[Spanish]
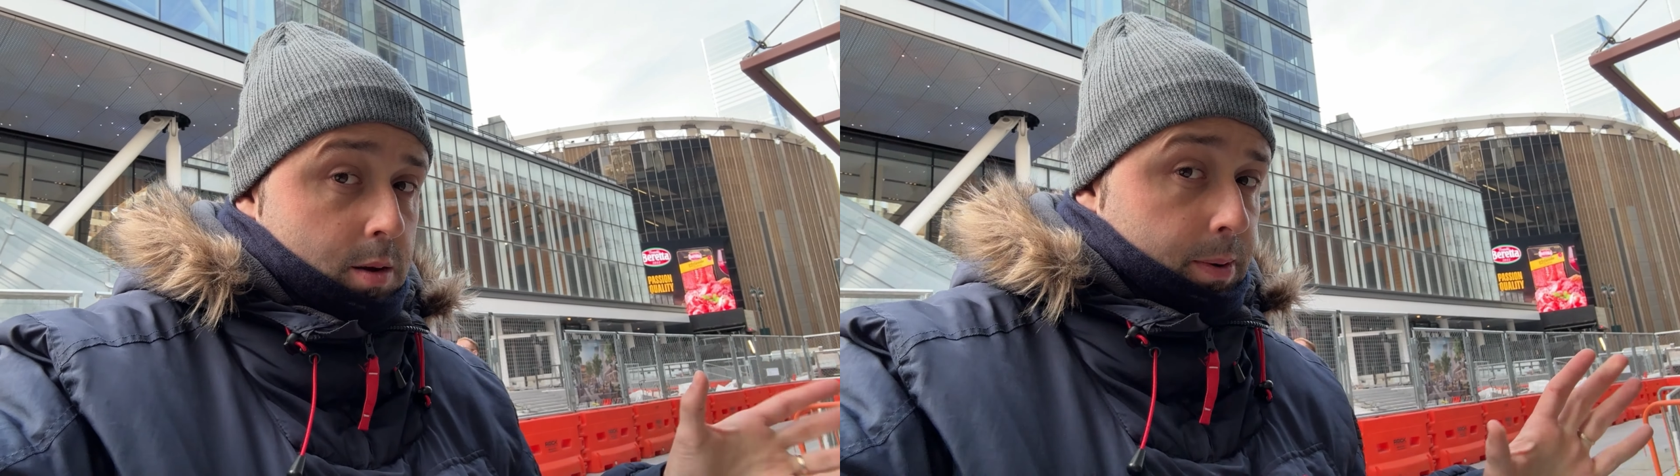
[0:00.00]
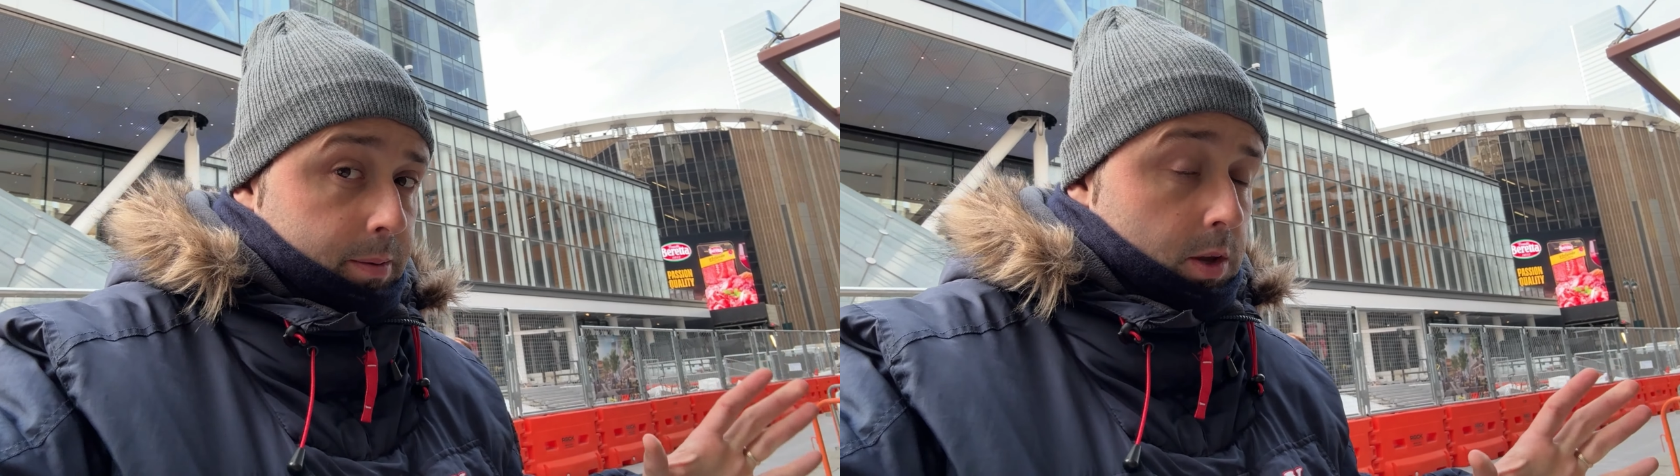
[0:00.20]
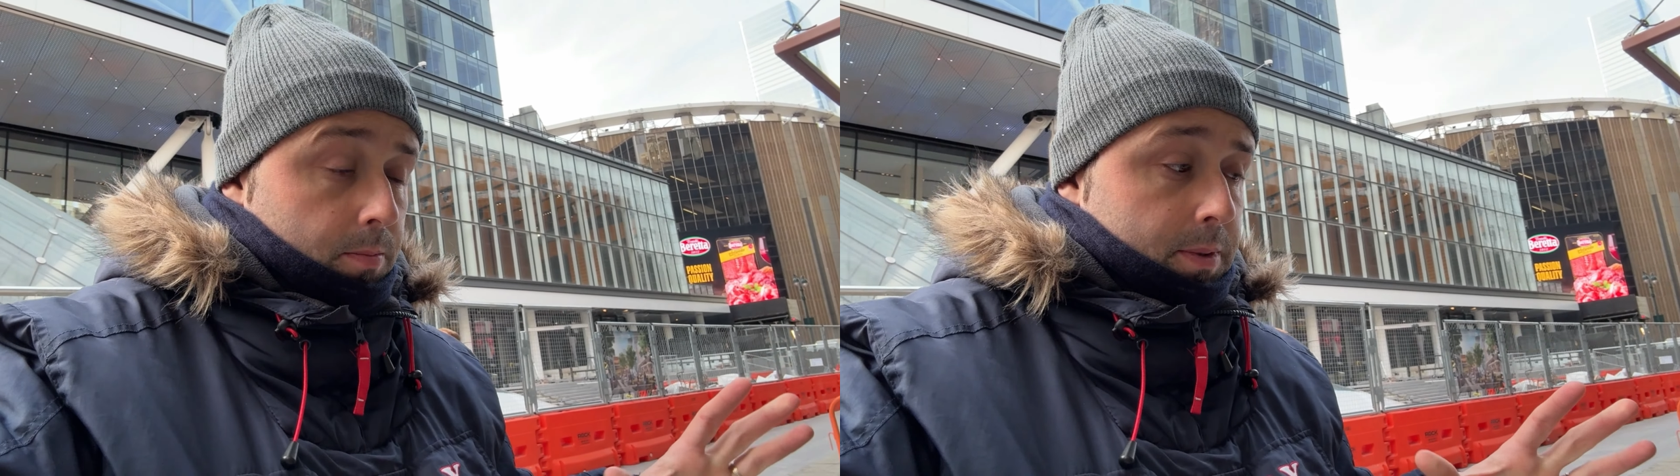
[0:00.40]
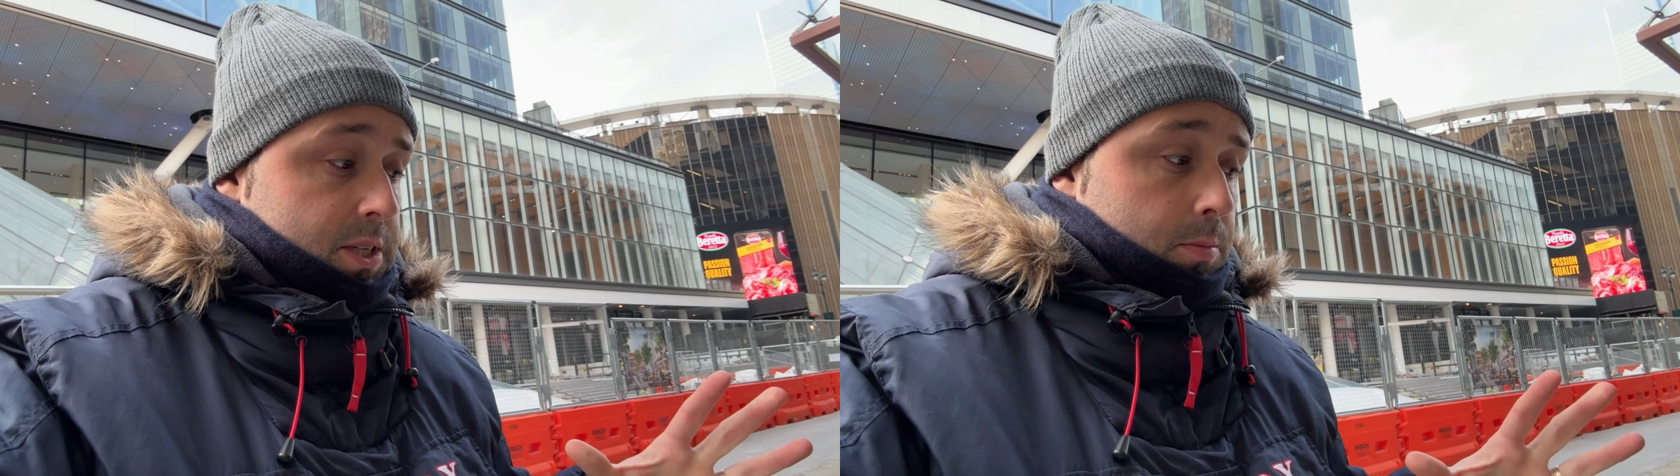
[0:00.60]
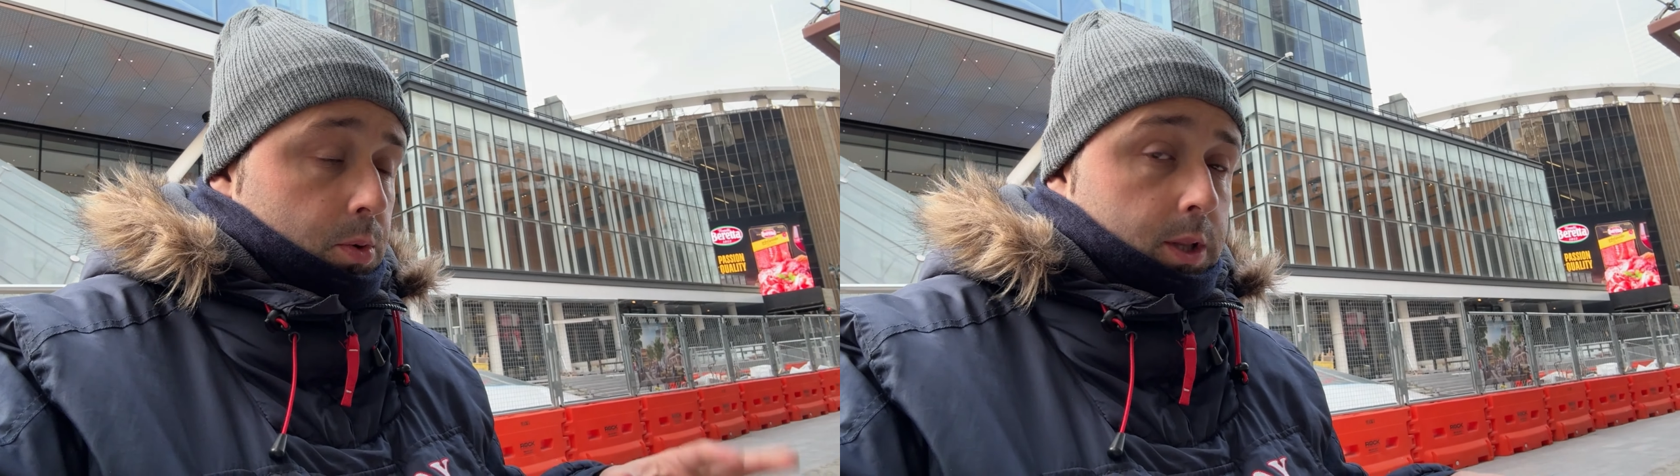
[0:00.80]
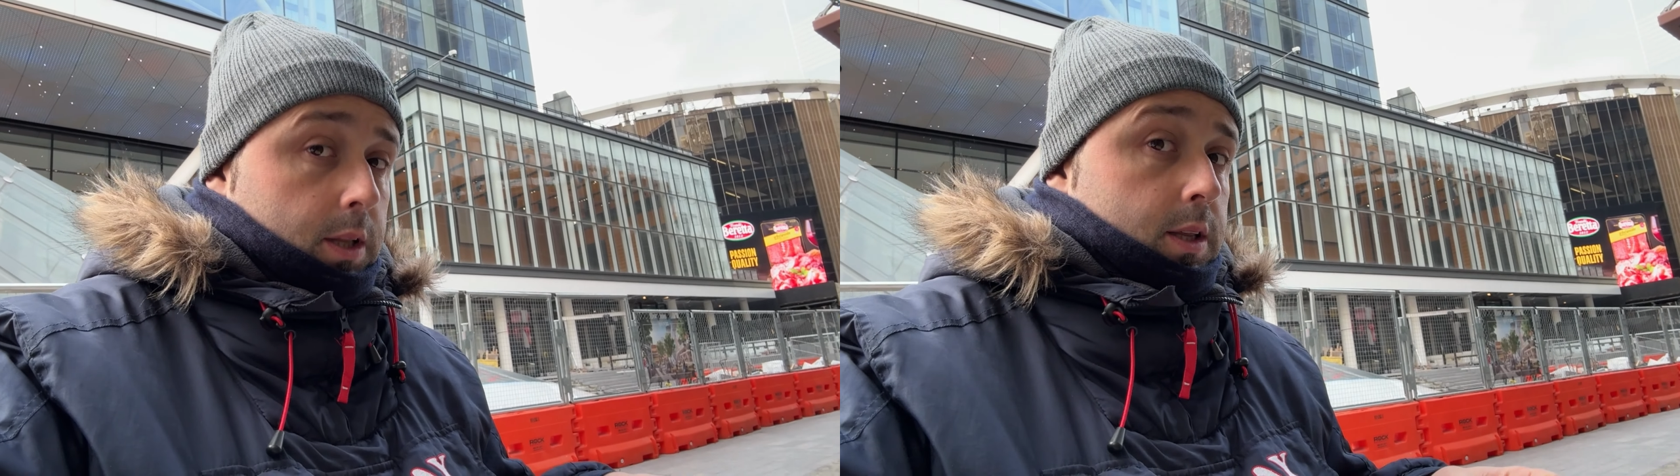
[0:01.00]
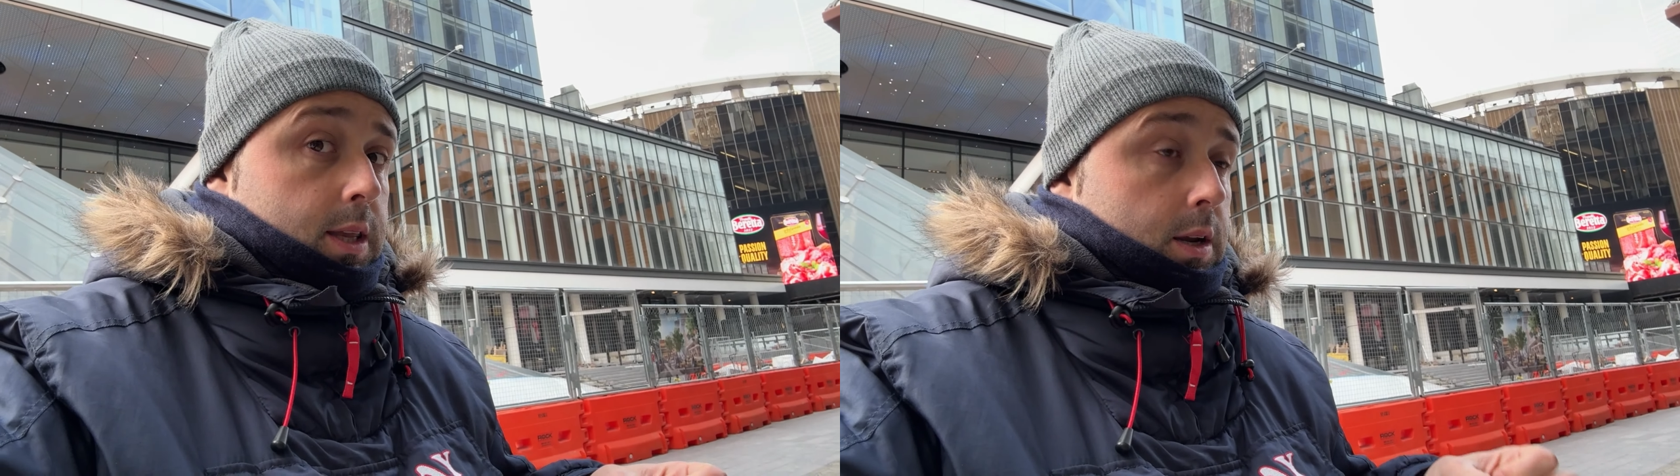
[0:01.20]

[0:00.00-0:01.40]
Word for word: el pabellón más importante,